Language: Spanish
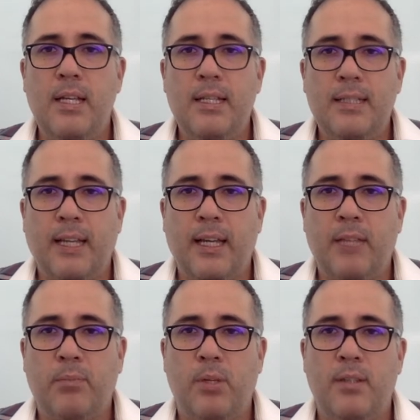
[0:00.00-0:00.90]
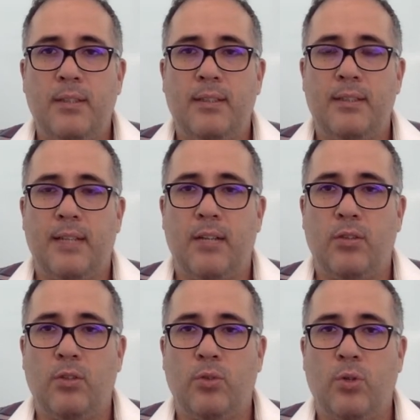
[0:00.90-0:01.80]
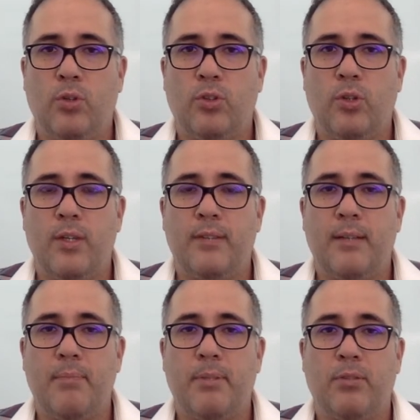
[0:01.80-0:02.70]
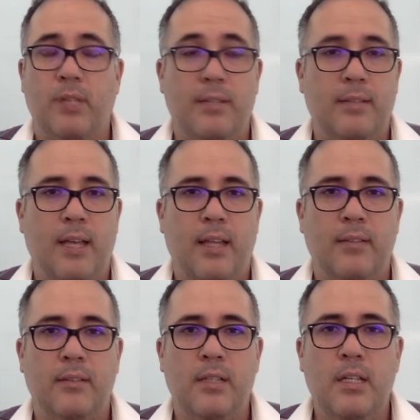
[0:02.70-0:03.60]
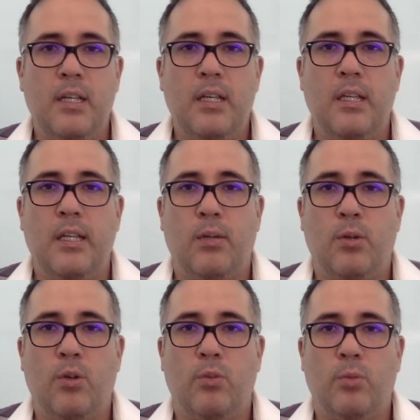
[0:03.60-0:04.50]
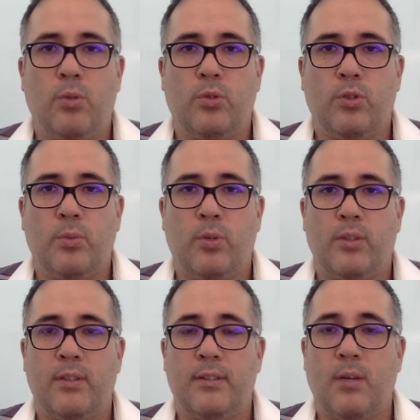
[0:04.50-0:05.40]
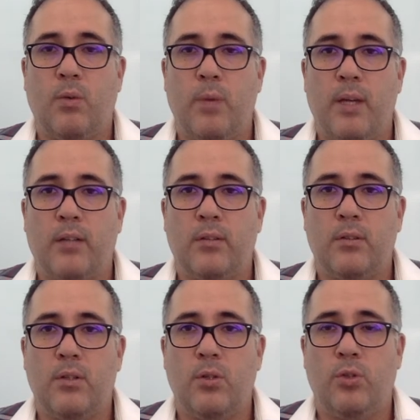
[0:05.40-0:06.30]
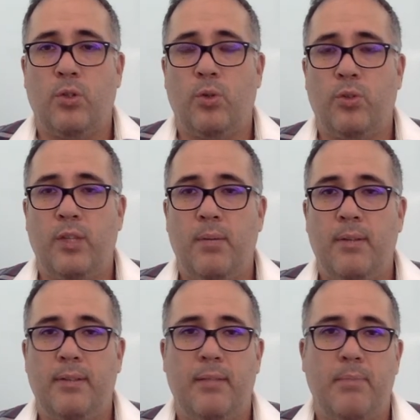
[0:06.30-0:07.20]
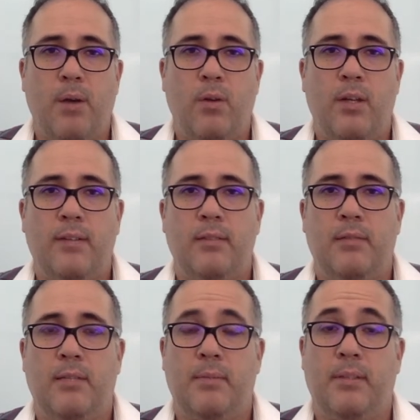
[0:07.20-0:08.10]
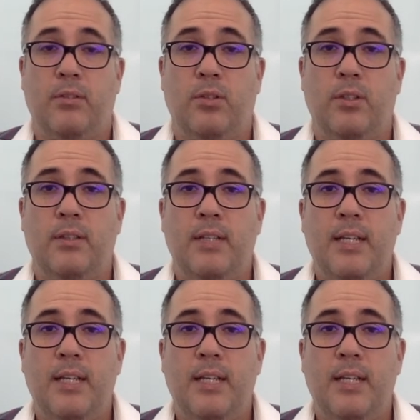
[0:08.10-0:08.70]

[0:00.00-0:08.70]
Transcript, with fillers: ya que las pólizas en relación a su costo están personalizadas, incluidos los montos por los que se está cubierto, los deducibles y el pago de las indemnizaciones.